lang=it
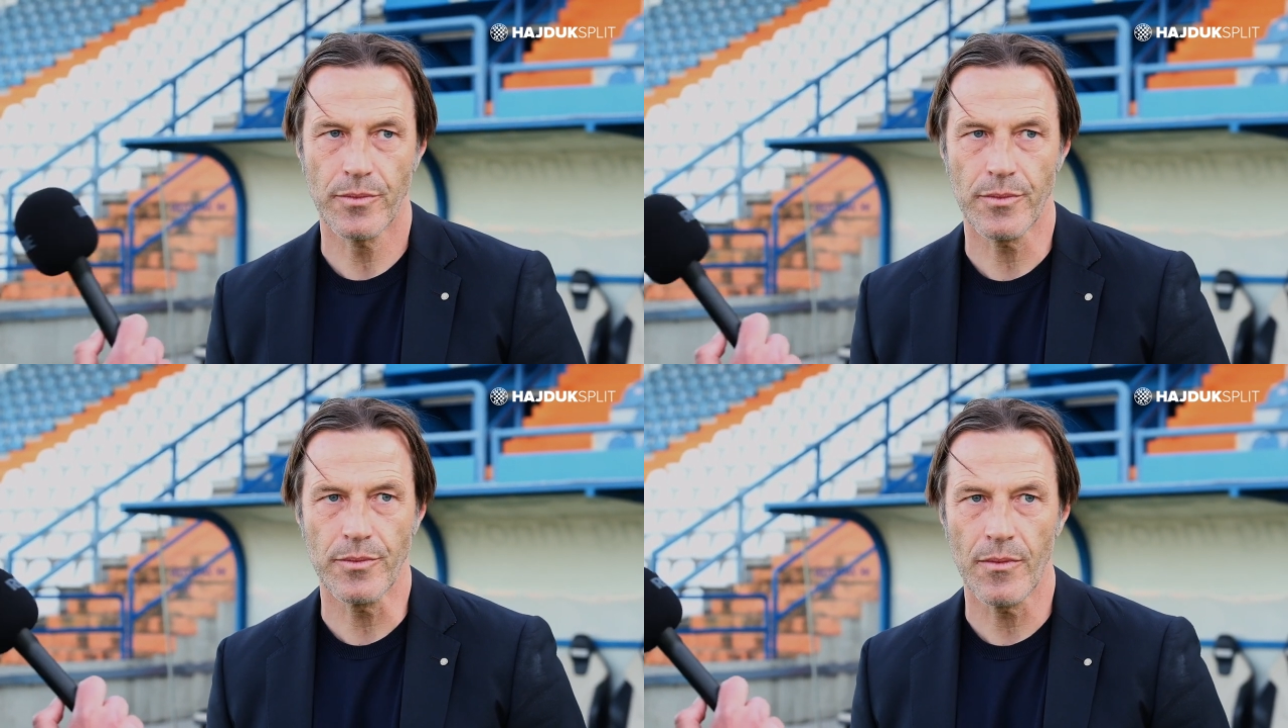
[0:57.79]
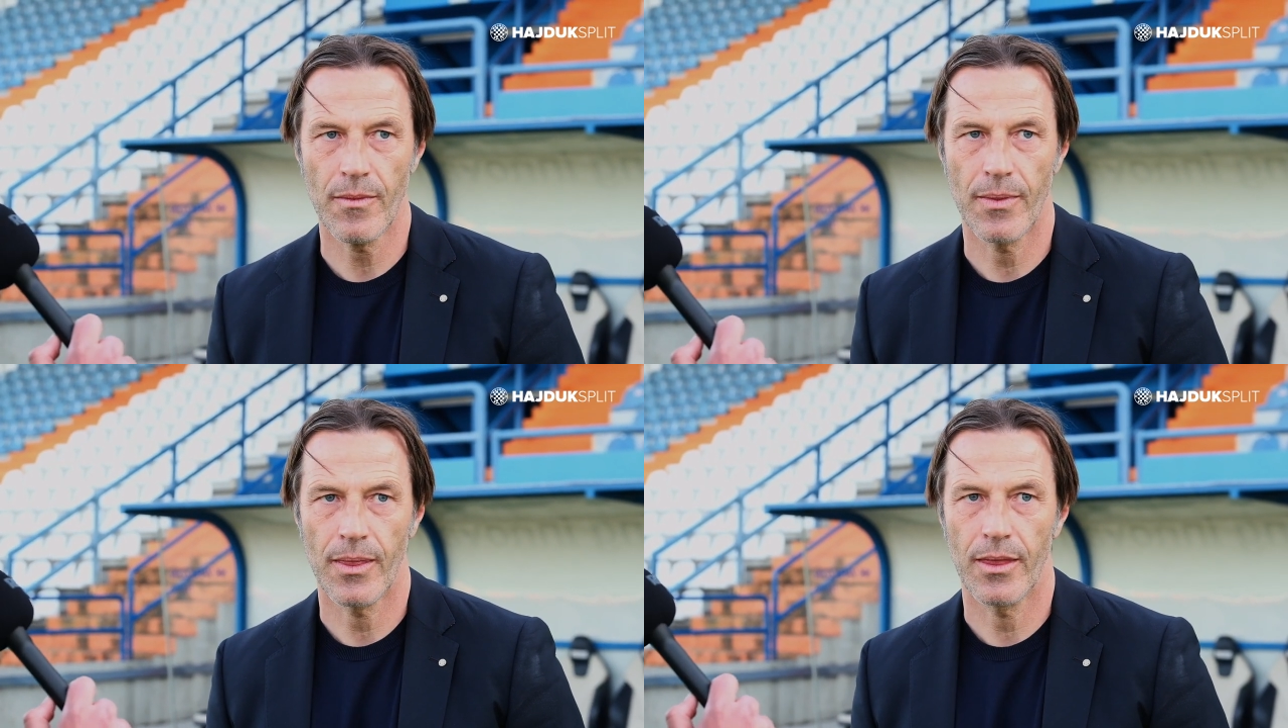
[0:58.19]

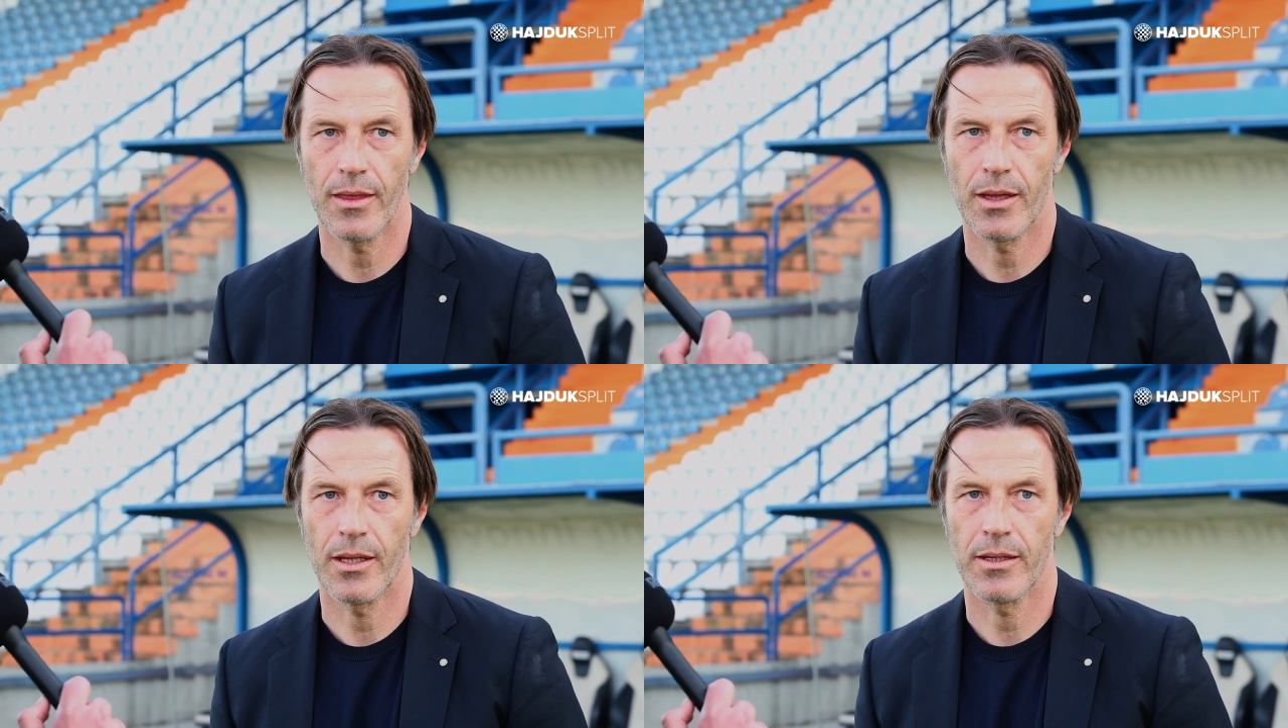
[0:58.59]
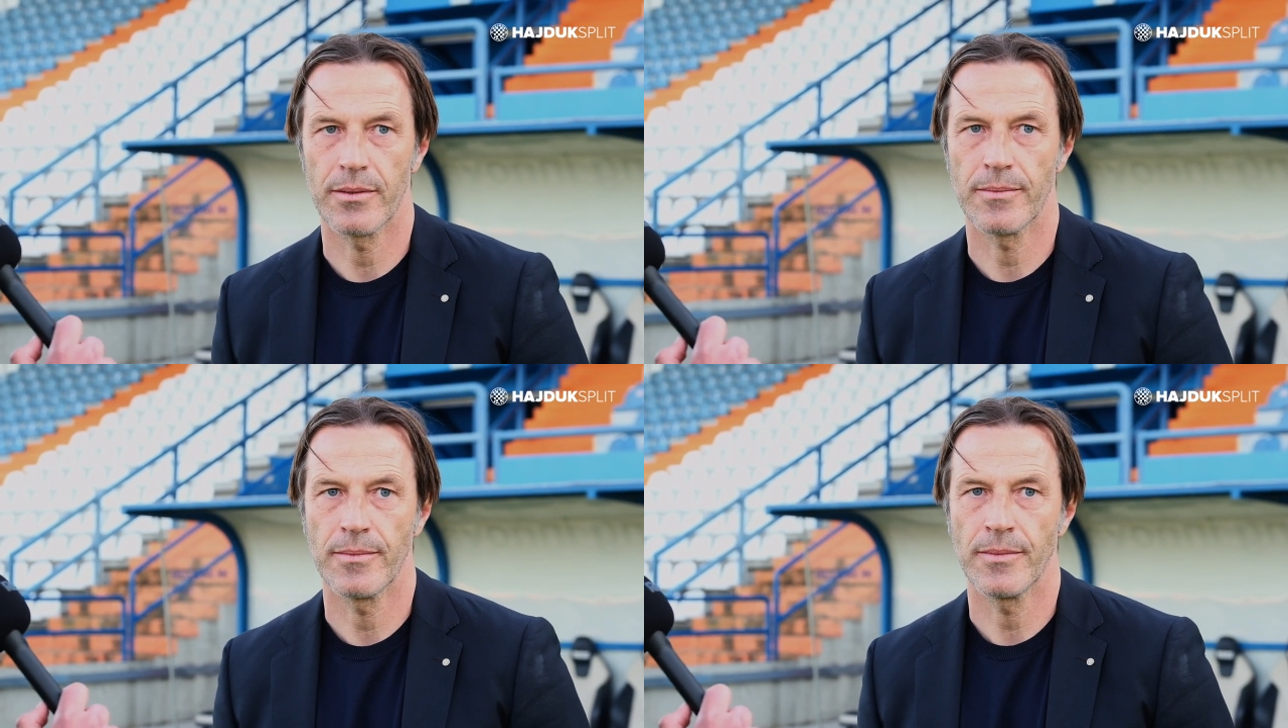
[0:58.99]
Uh, the next
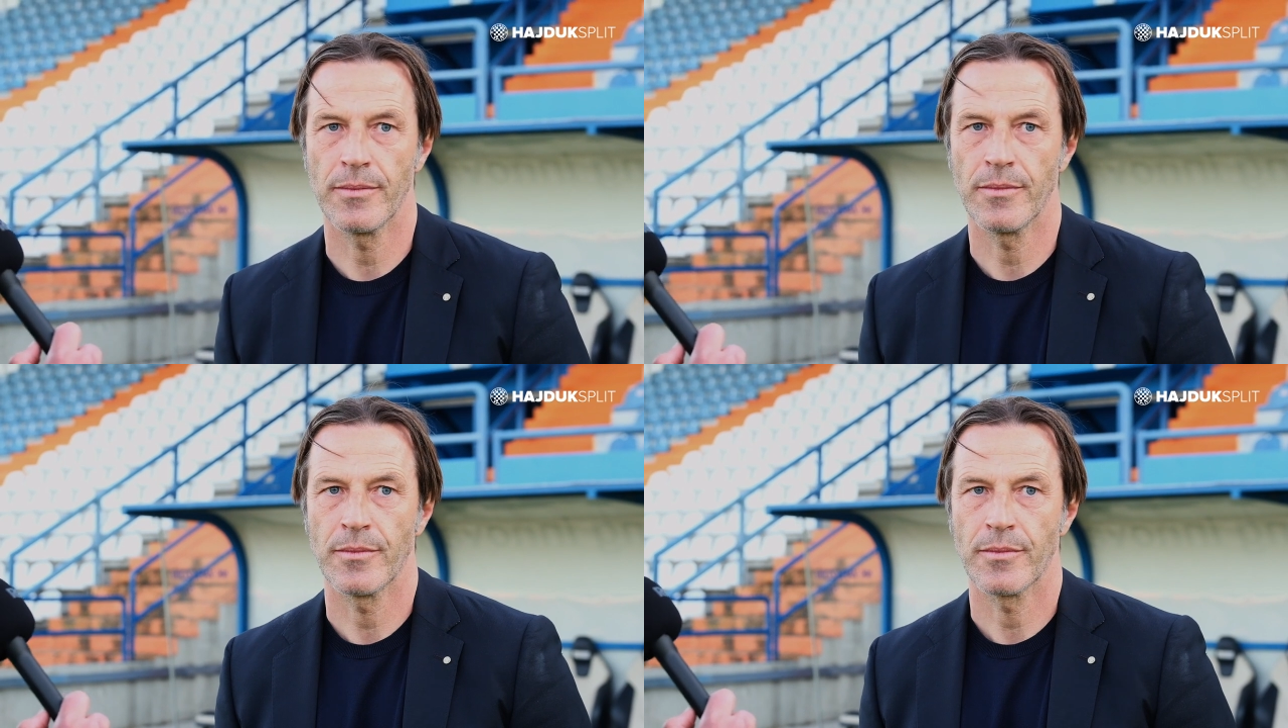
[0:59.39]
match we are playing